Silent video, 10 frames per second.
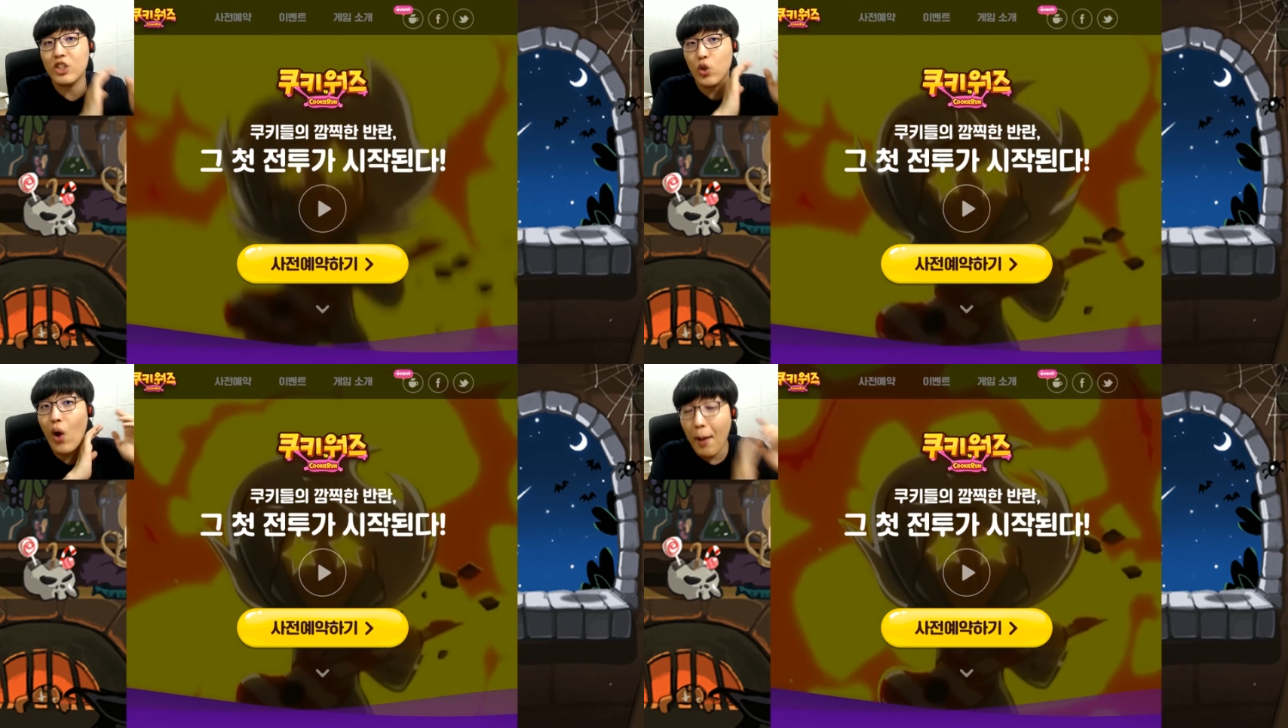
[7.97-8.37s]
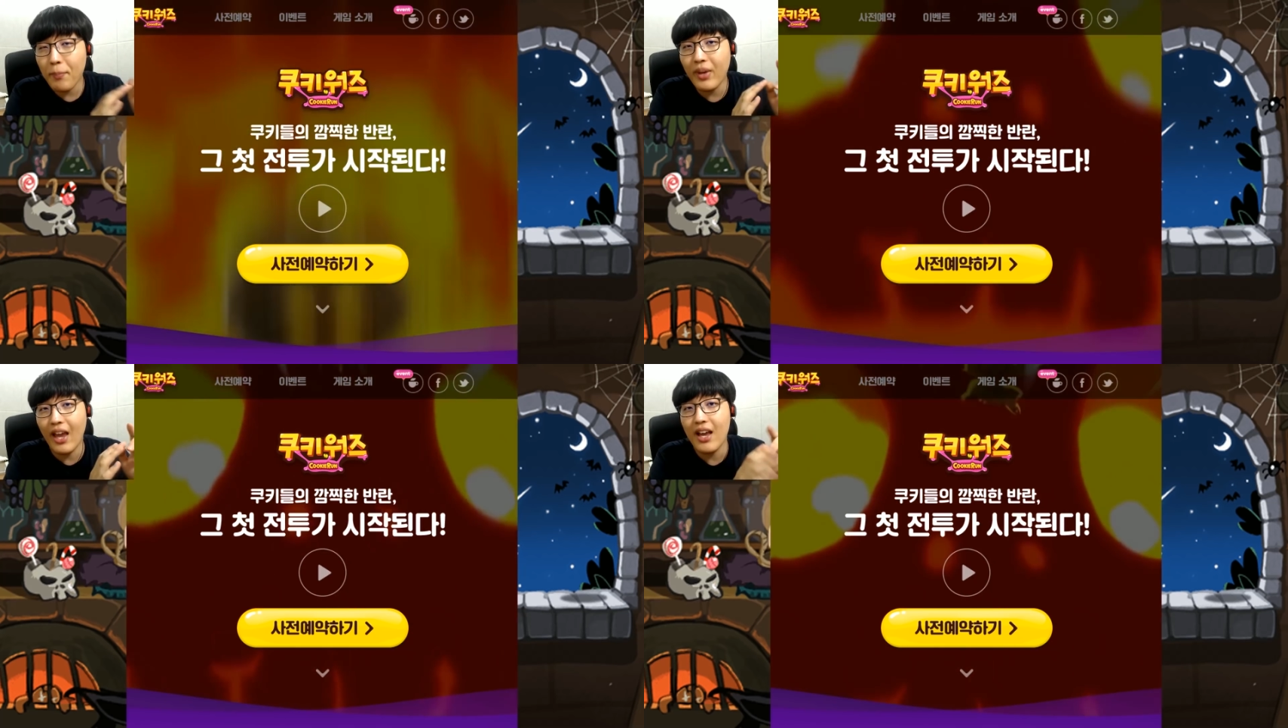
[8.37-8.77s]
저와
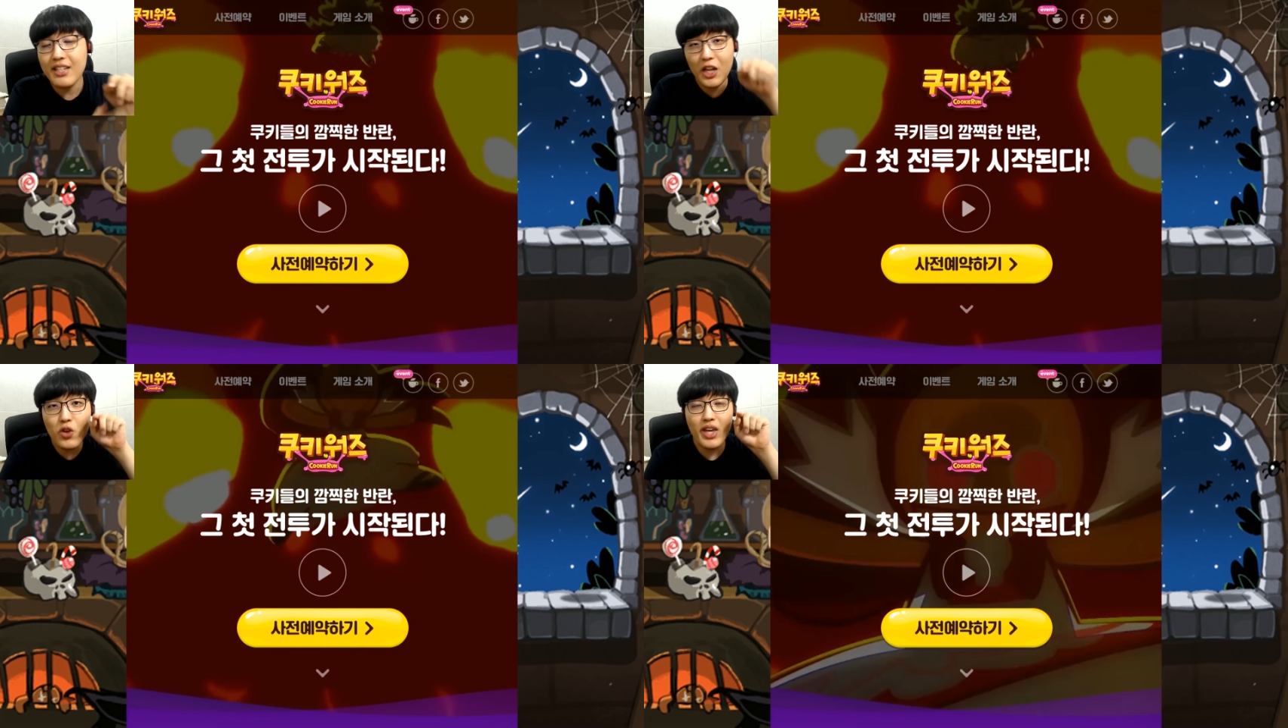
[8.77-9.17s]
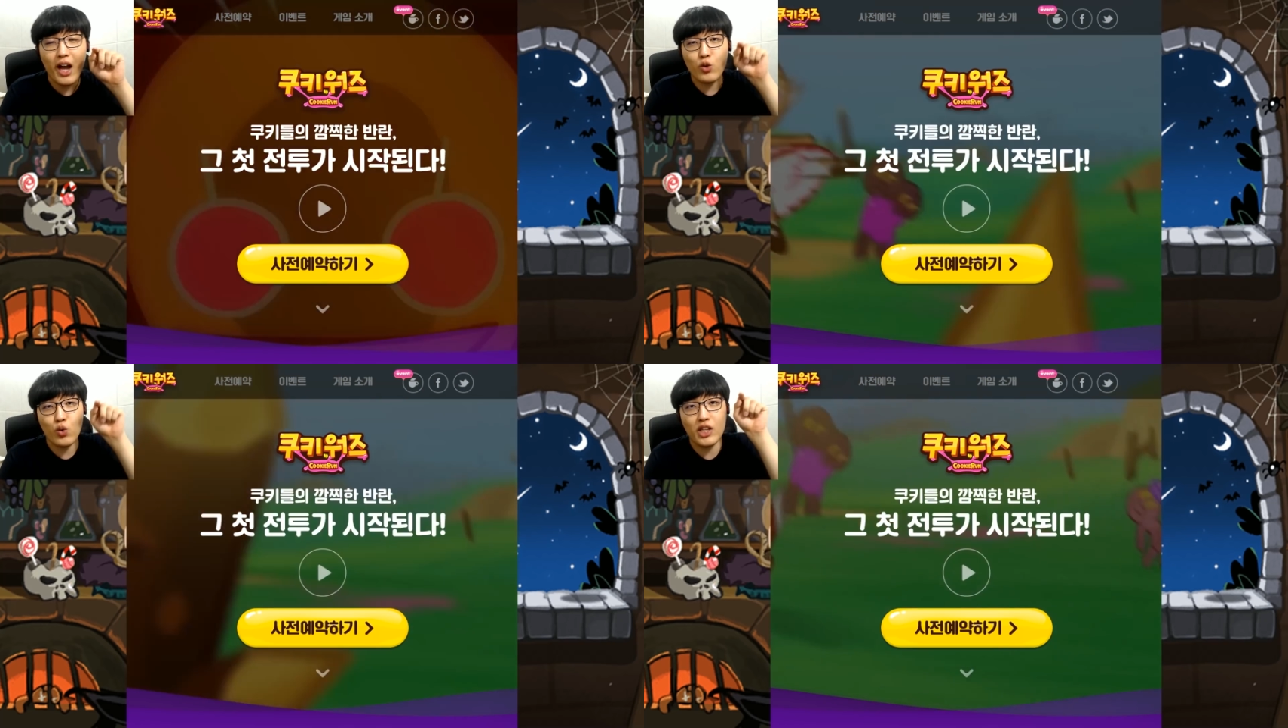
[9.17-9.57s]
함께 사전
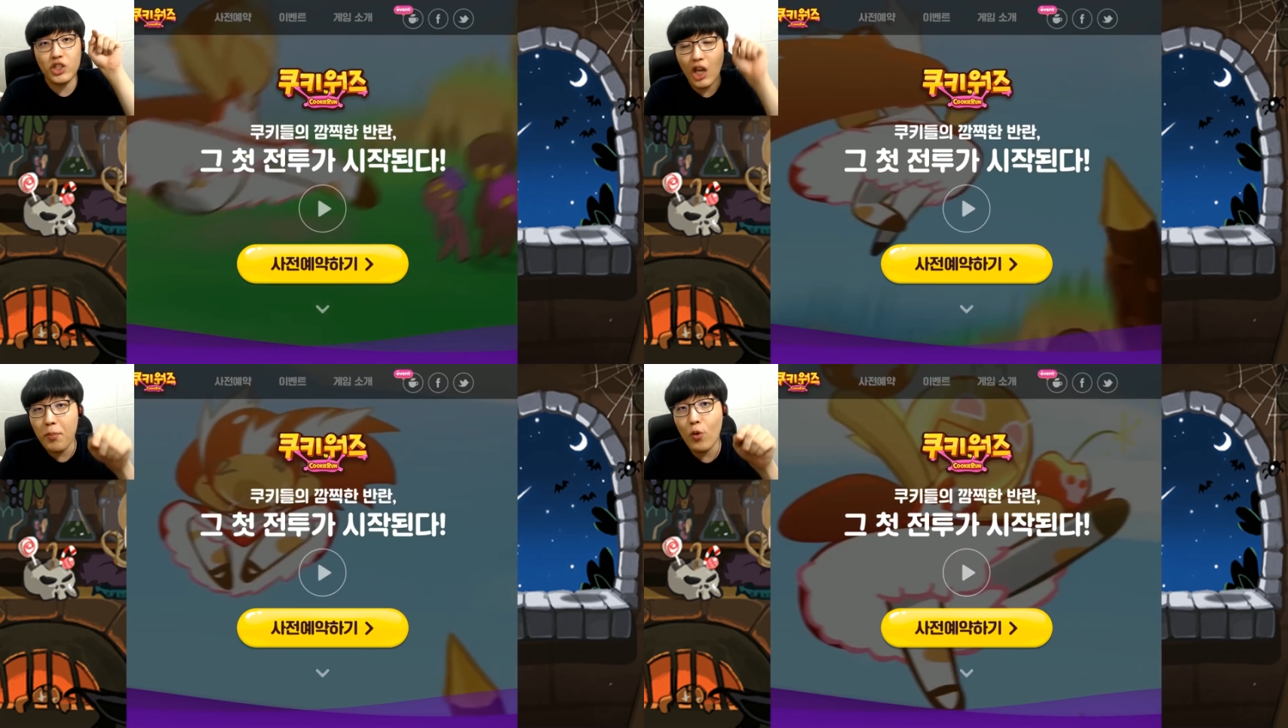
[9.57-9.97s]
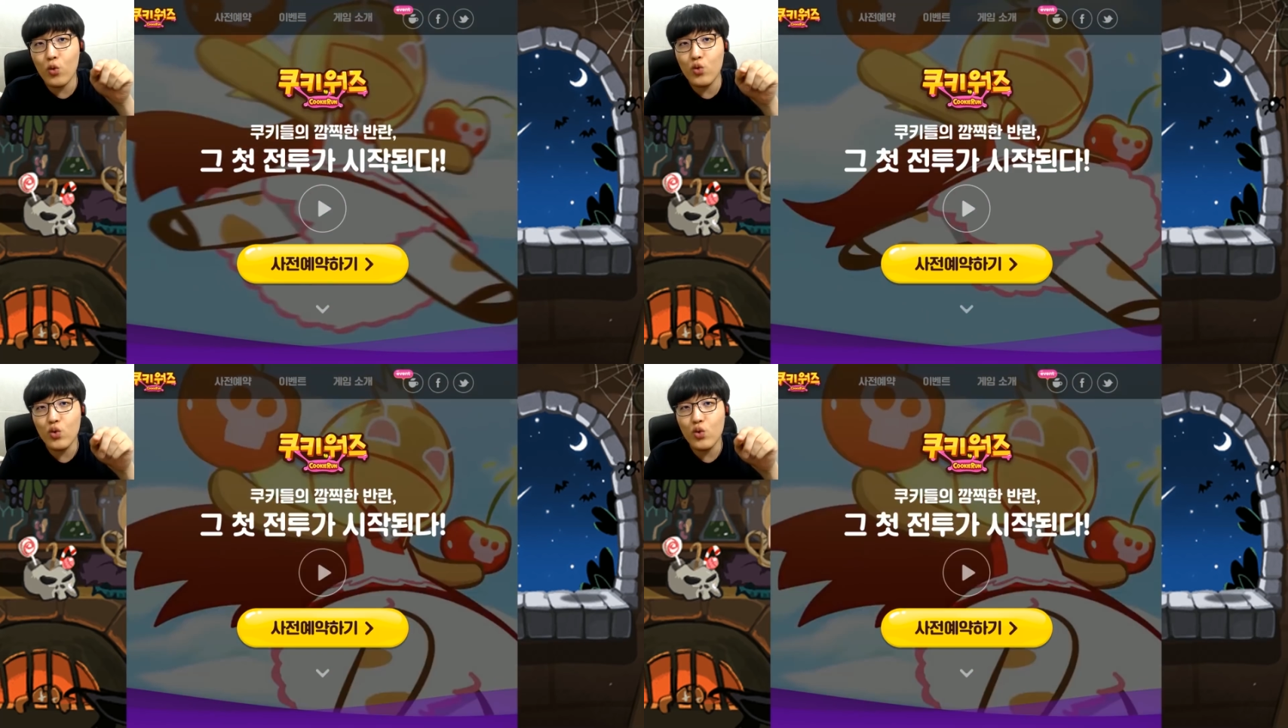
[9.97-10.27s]
예약도 같이 해보고